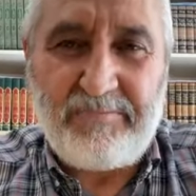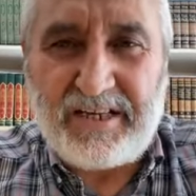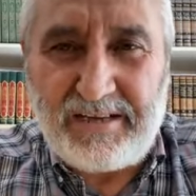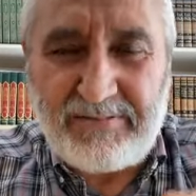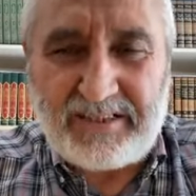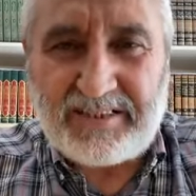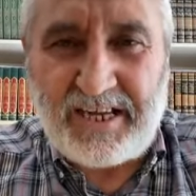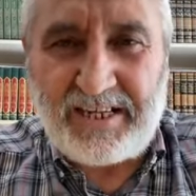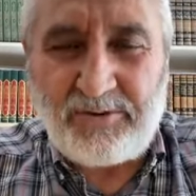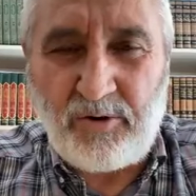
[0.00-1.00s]
Birebir
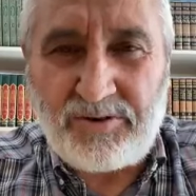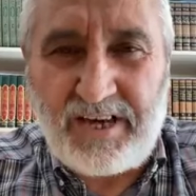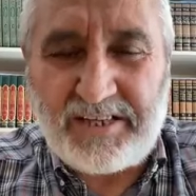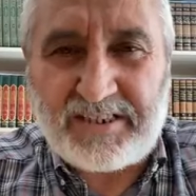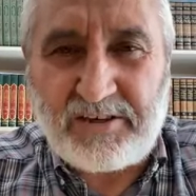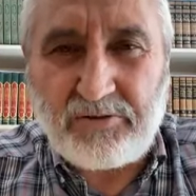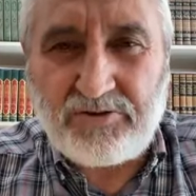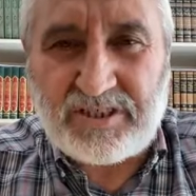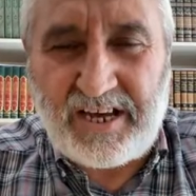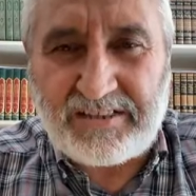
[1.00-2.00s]
sen onlarca,
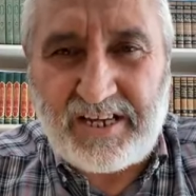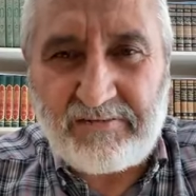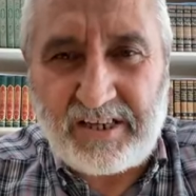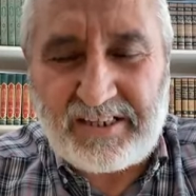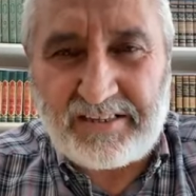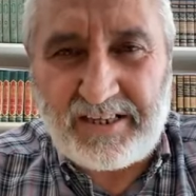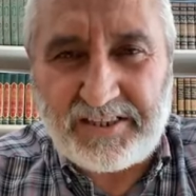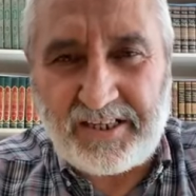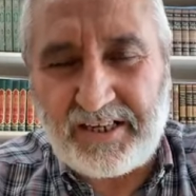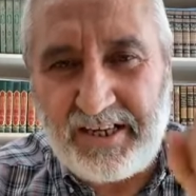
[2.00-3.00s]
yüzlerce
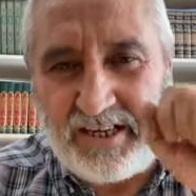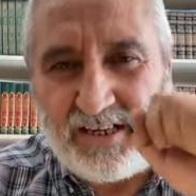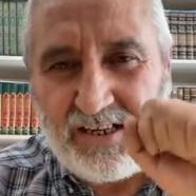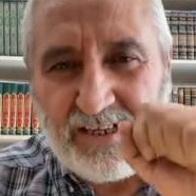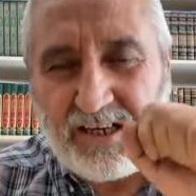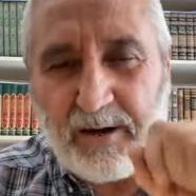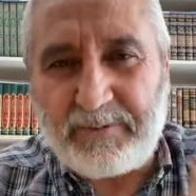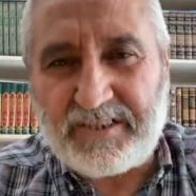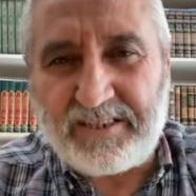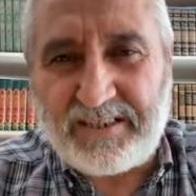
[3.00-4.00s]
vatandaşın
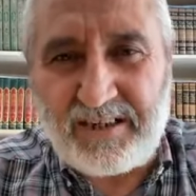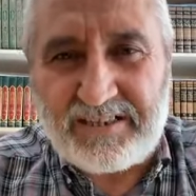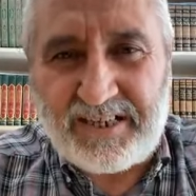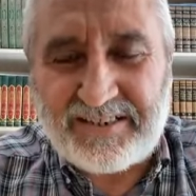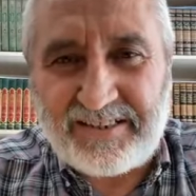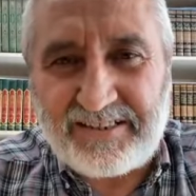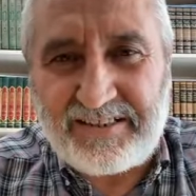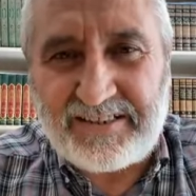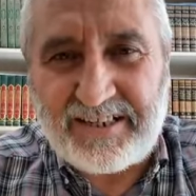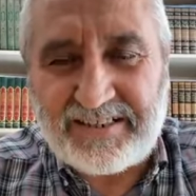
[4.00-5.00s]
kapısını çalacaksın
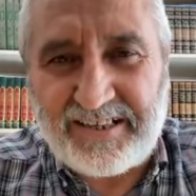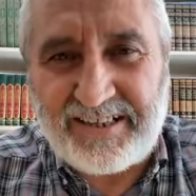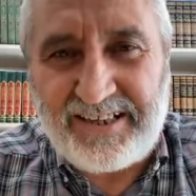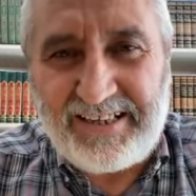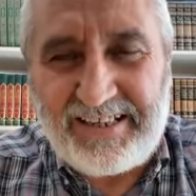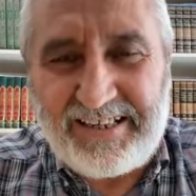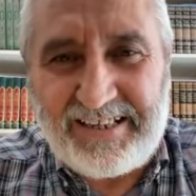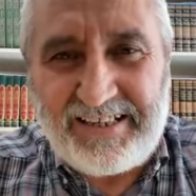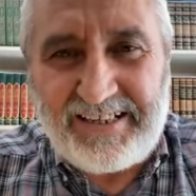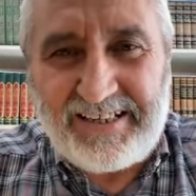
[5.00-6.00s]
diyeceksin.
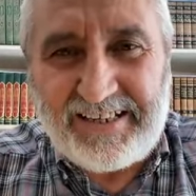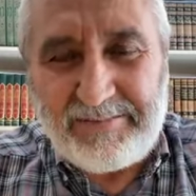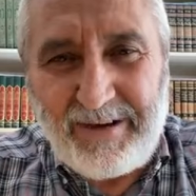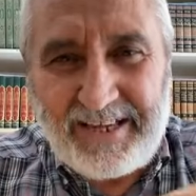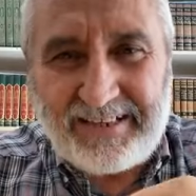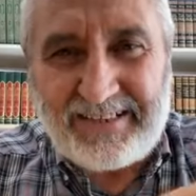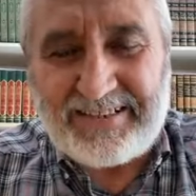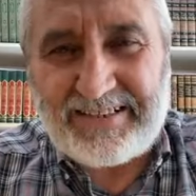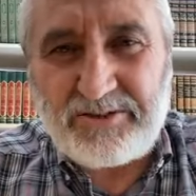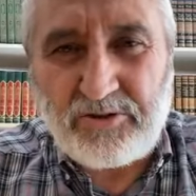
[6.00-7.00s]
Ben
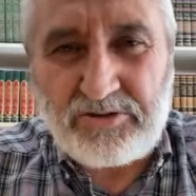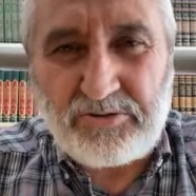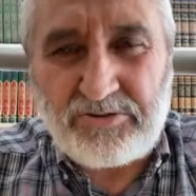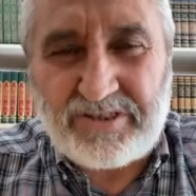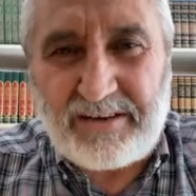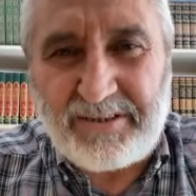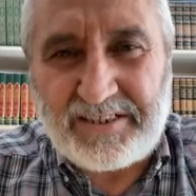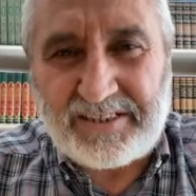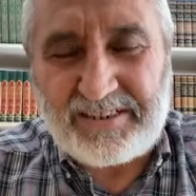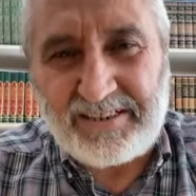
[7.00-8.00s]
sizin çocuğunuzla
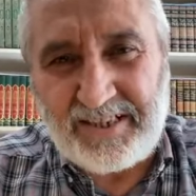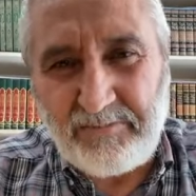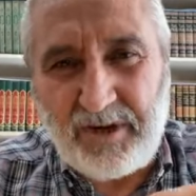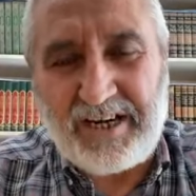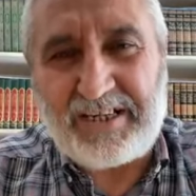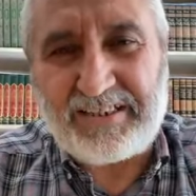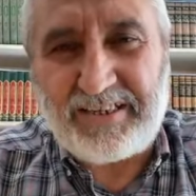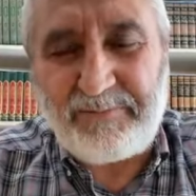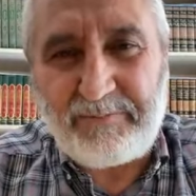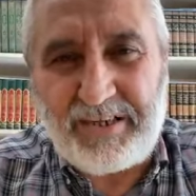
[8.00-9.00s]
bir e, mülakat
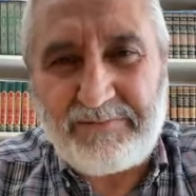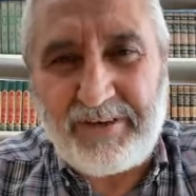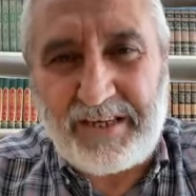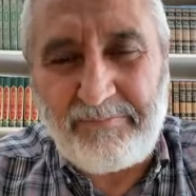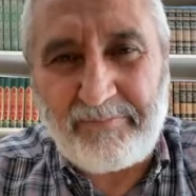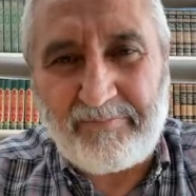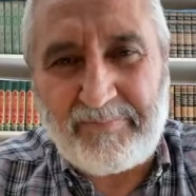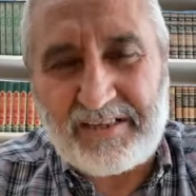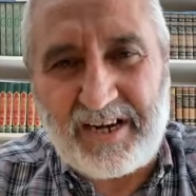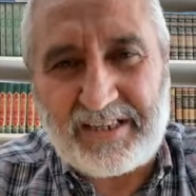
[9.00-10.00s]
yapabilir miyim?
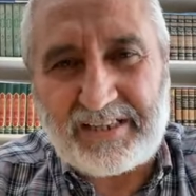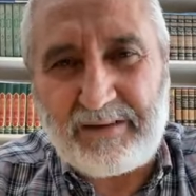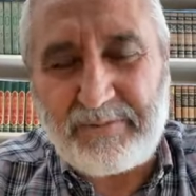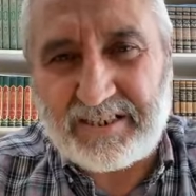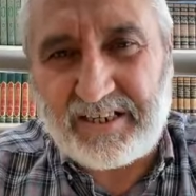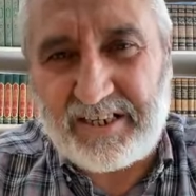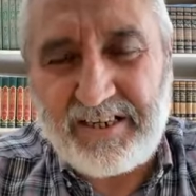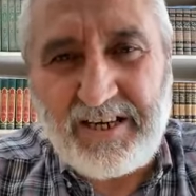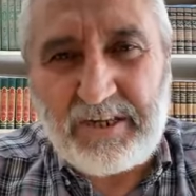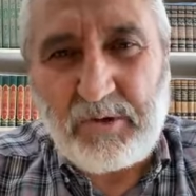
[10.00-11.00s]
Bir altyapısını
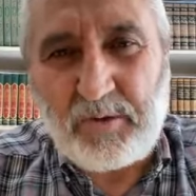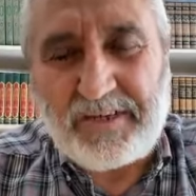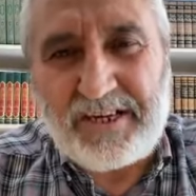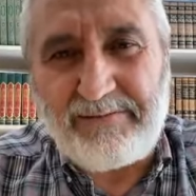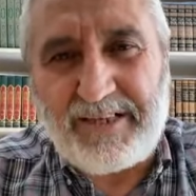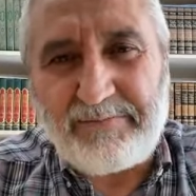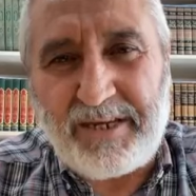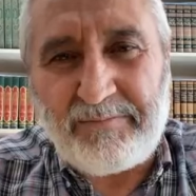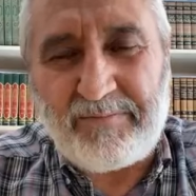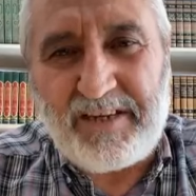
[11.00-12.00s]
yoklayabilir
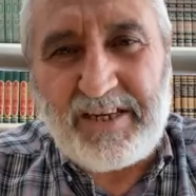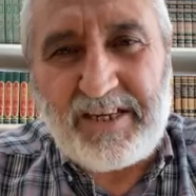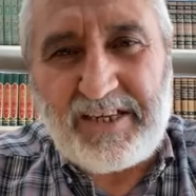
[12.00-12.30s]
miyim?